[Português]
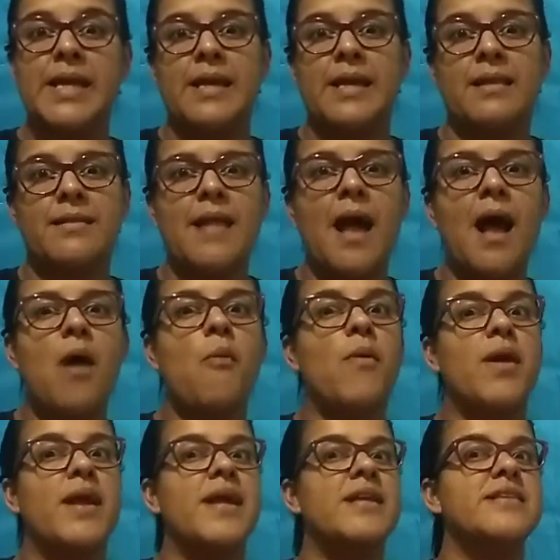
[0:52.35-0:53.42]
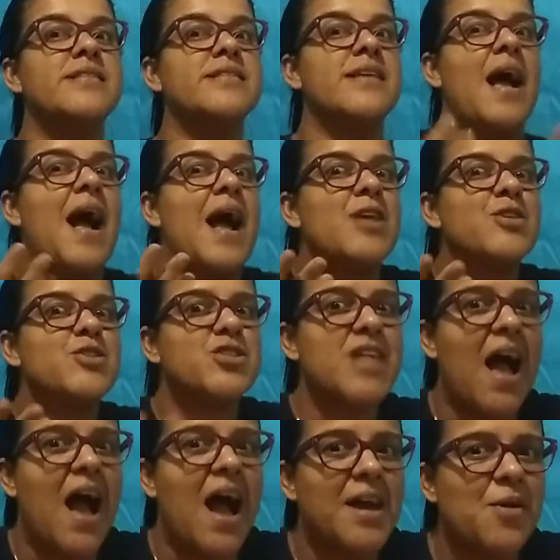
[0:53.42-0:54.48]
Então, eles
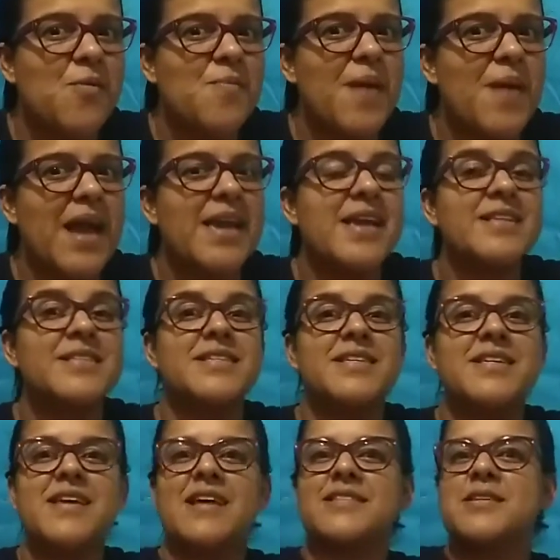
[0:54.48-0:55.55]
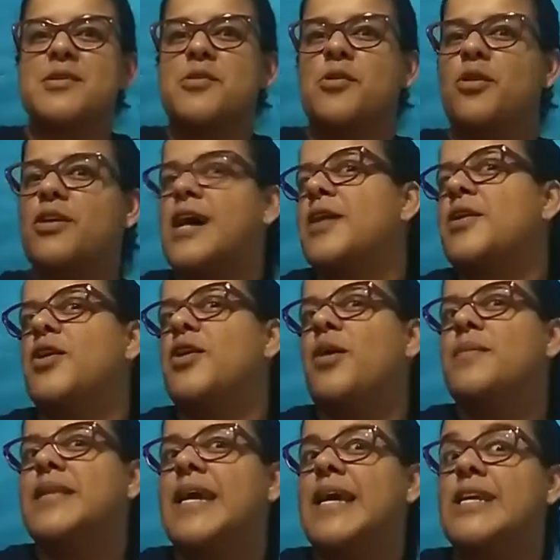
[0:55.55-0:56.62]
acharam o país e assim colocaram o
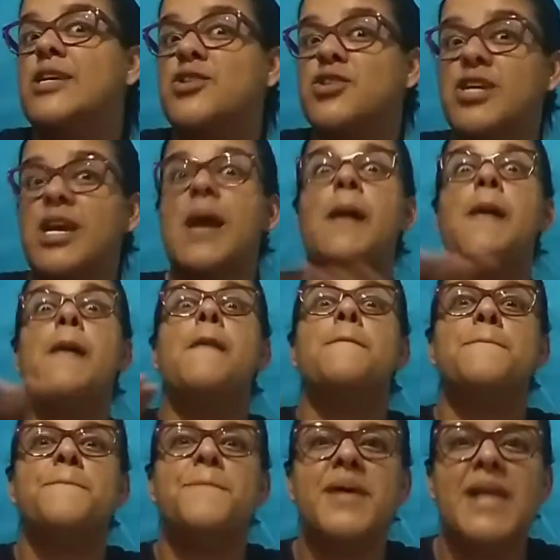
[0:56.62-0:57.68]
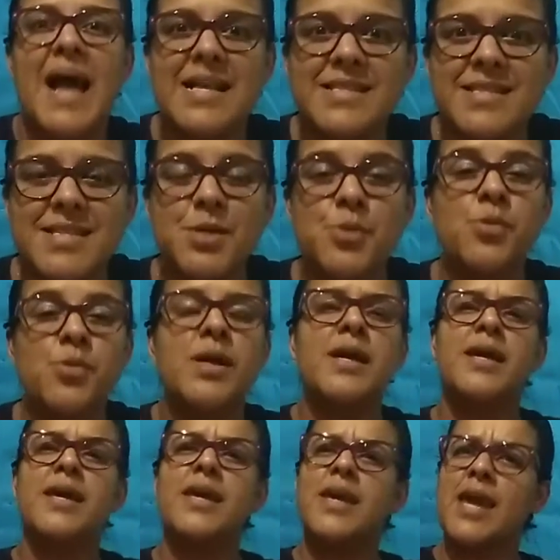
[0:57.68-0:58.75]
nome dele de Brasil.
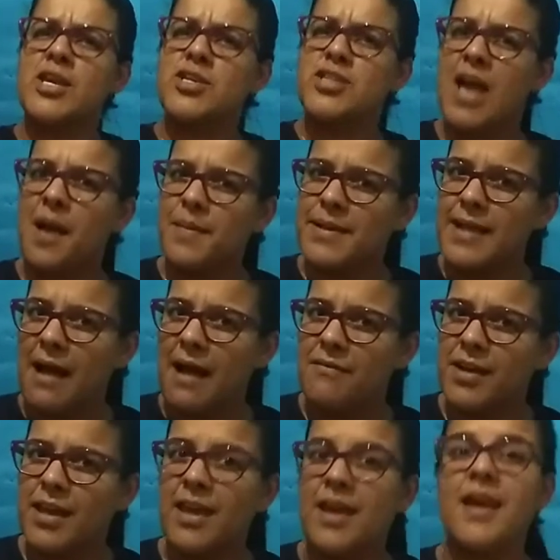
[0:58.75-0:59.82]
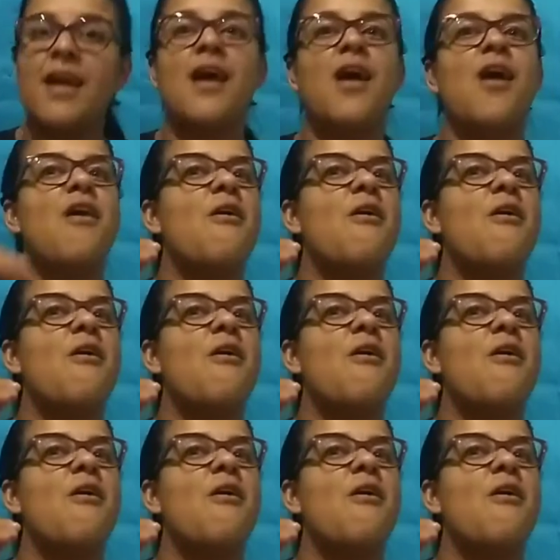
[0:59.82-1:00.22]
E quem já habitava aqui?